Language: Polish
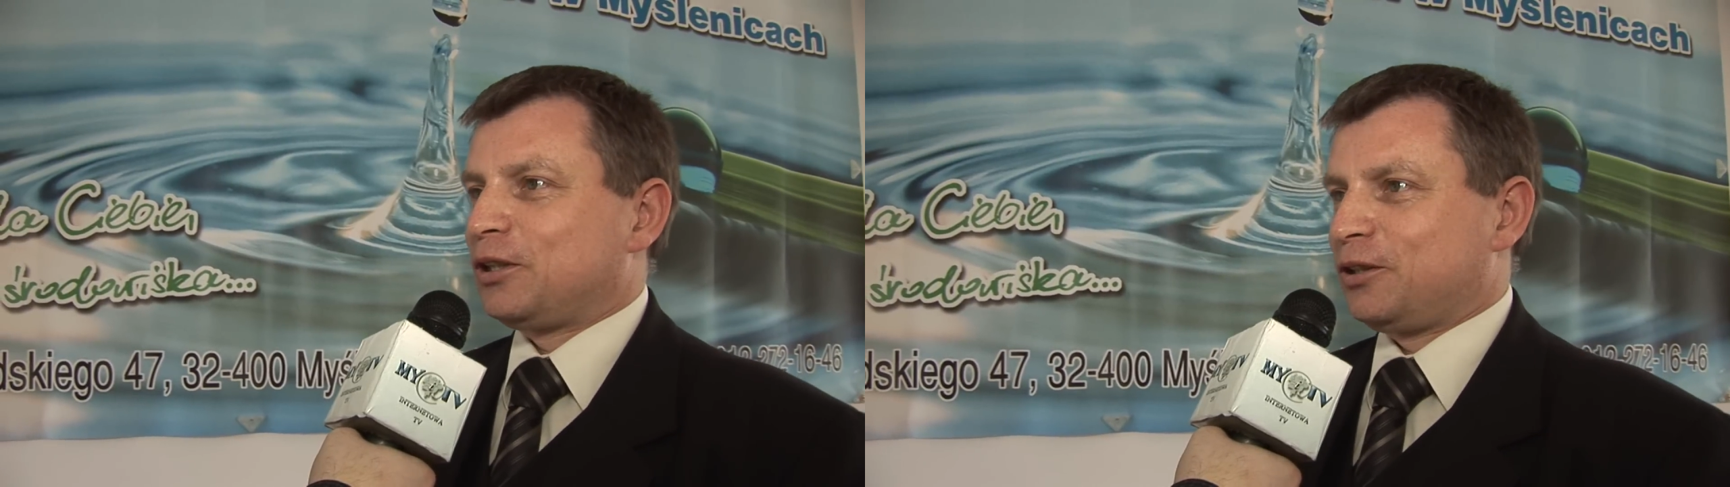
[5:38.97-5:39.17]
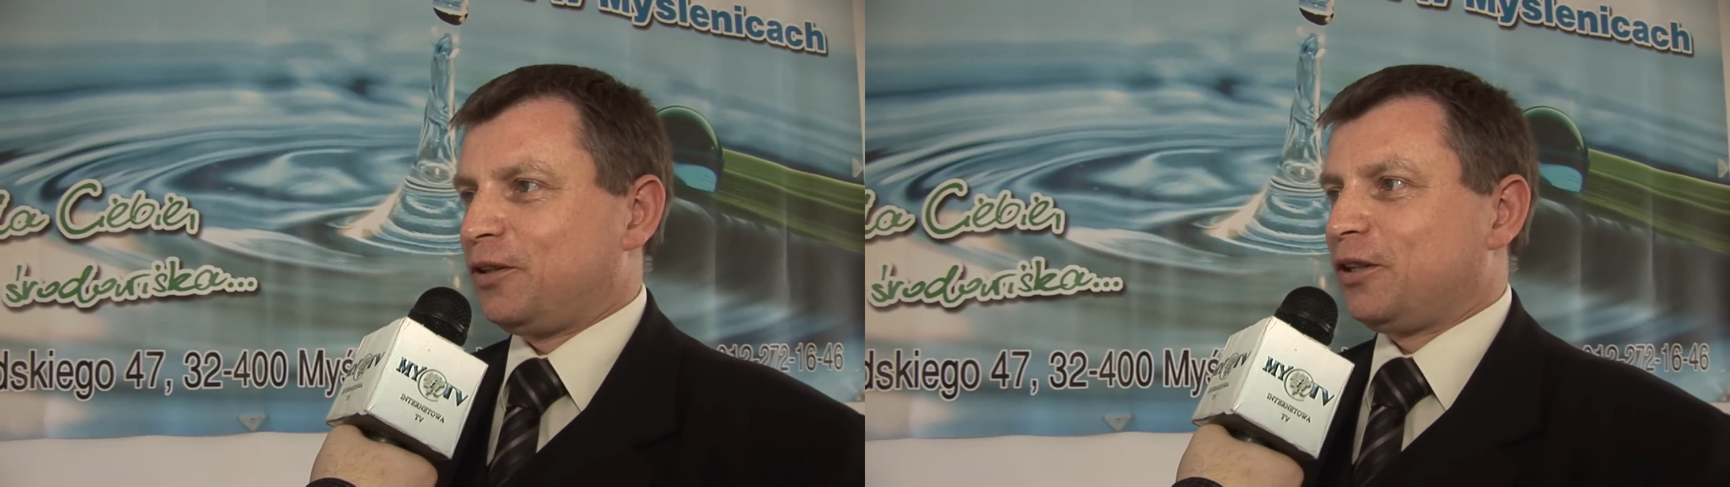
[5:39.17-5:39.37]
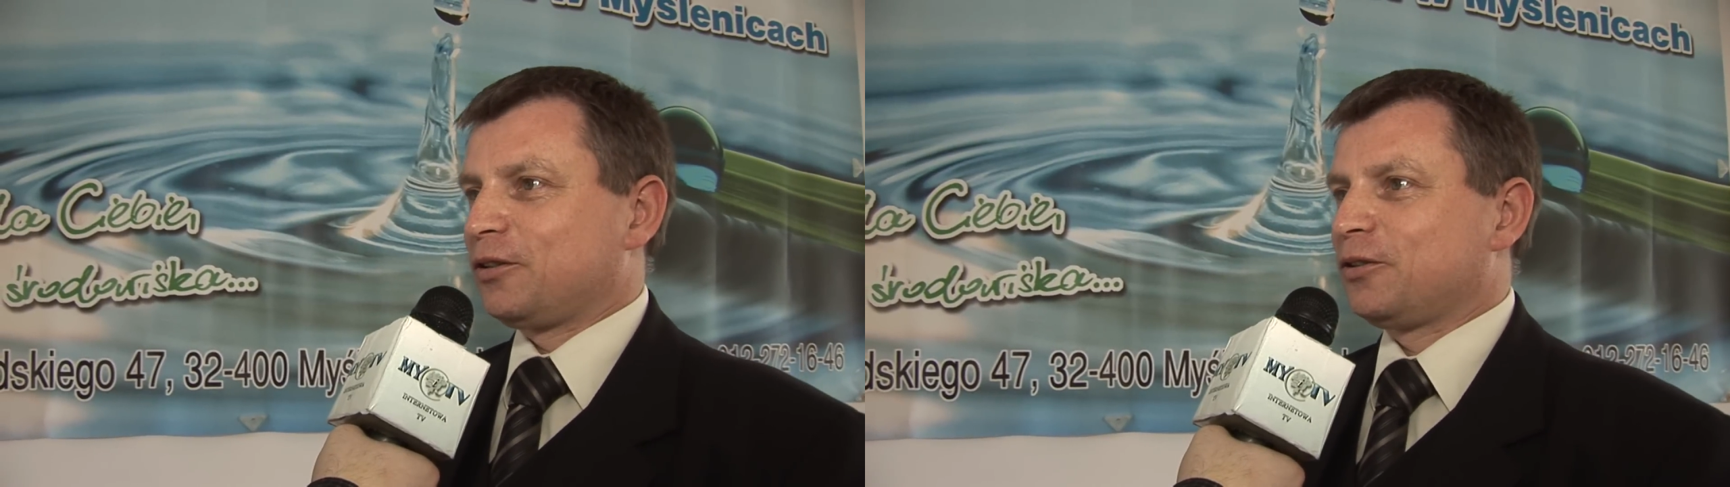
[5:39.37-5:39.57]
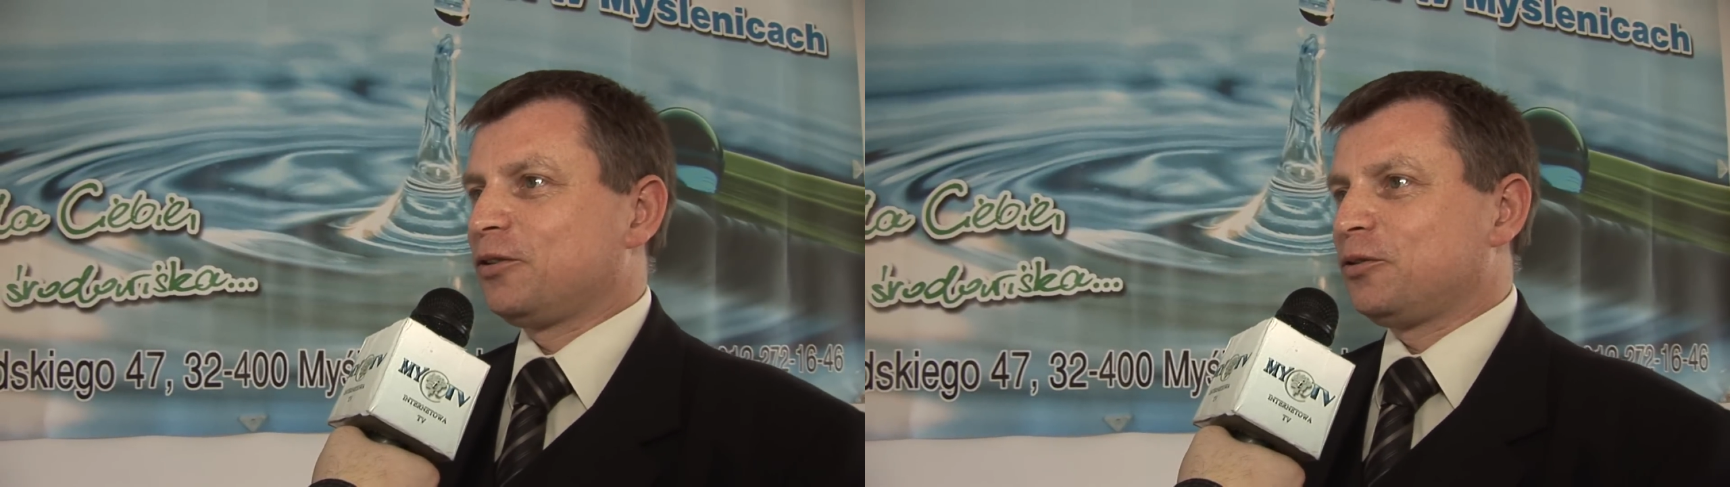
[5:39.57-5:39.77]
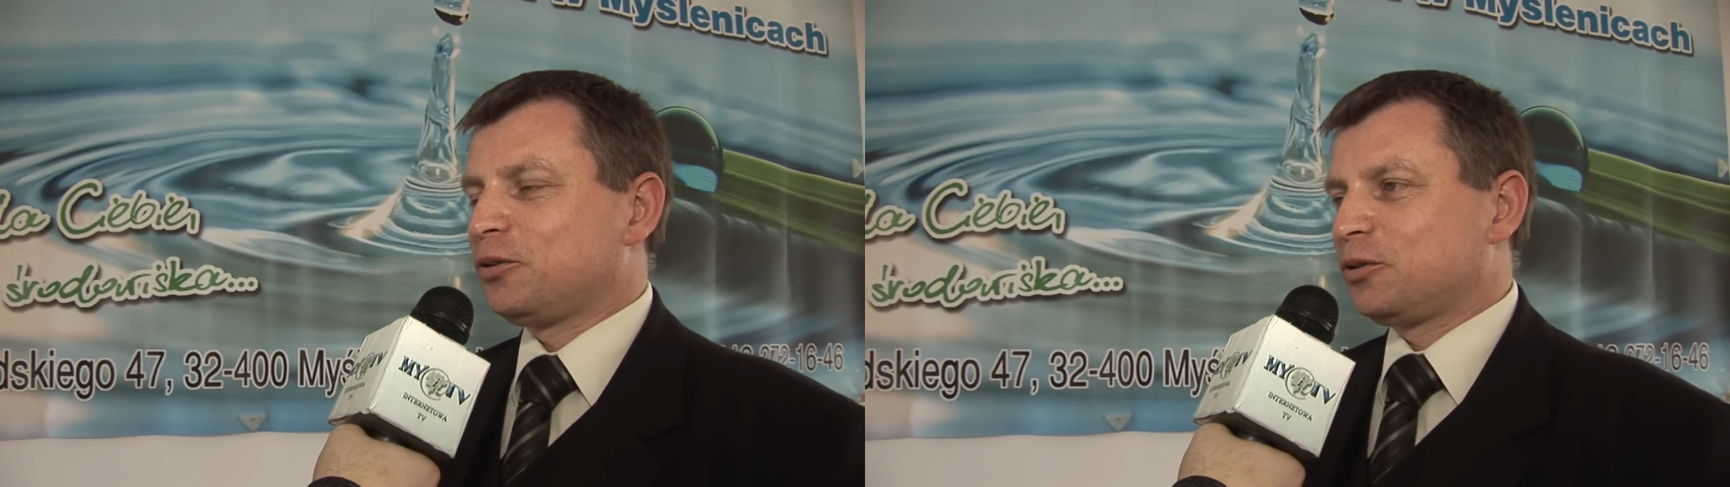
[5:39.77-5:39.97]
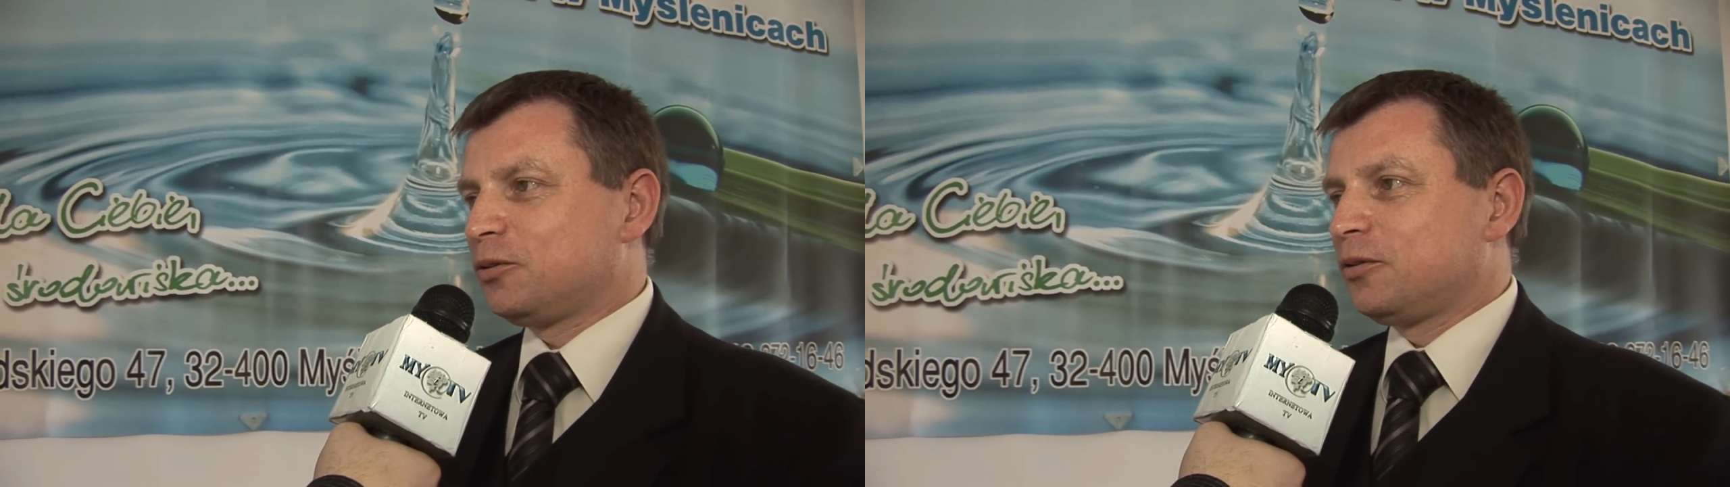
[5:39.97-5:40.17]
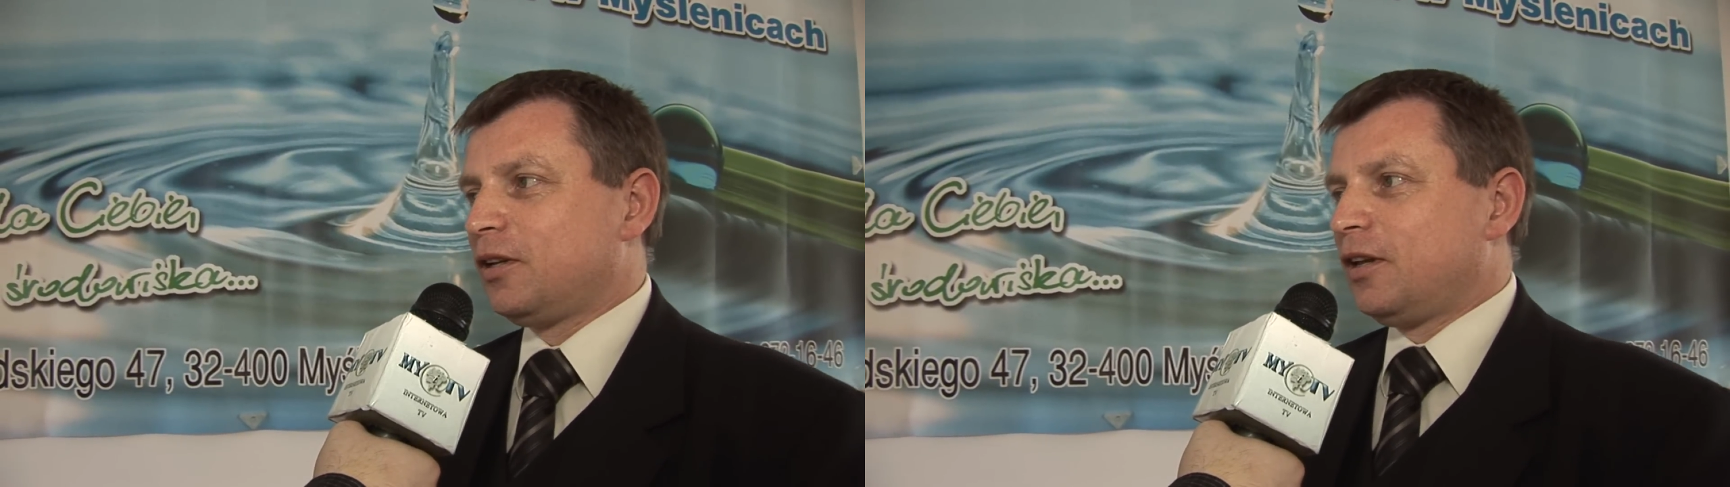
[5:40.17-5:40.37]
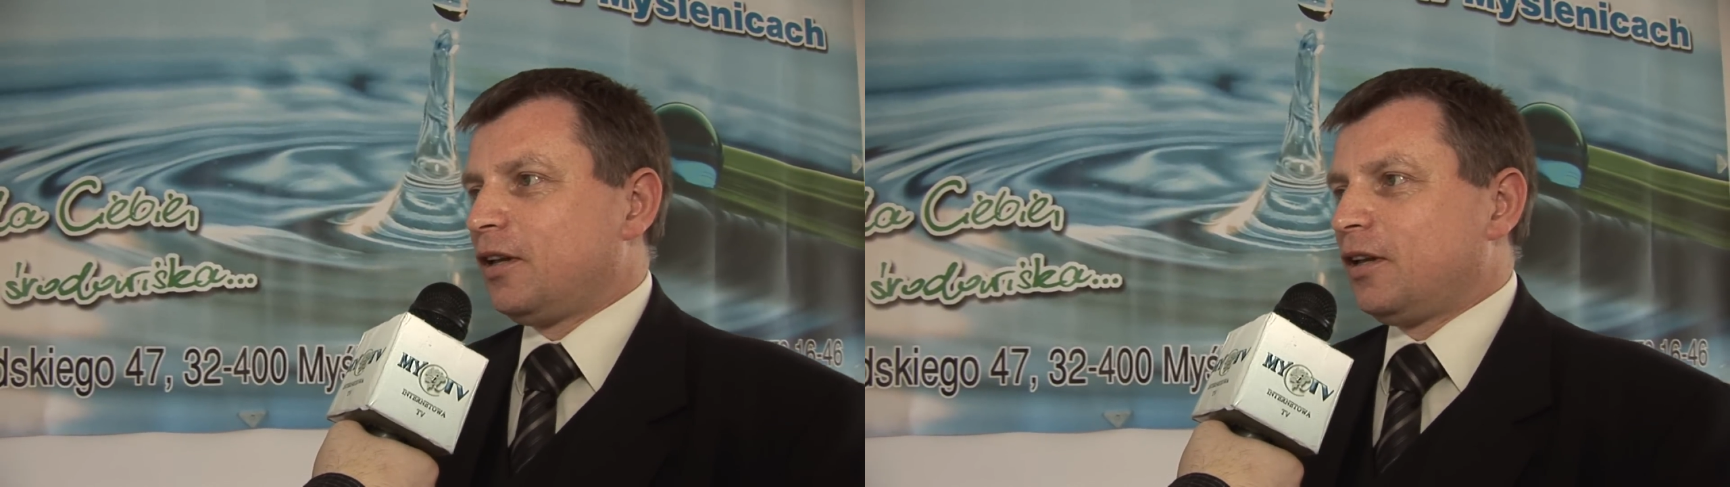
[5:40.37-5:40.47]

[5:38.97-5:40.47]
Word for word: czas trwania tego konkursu,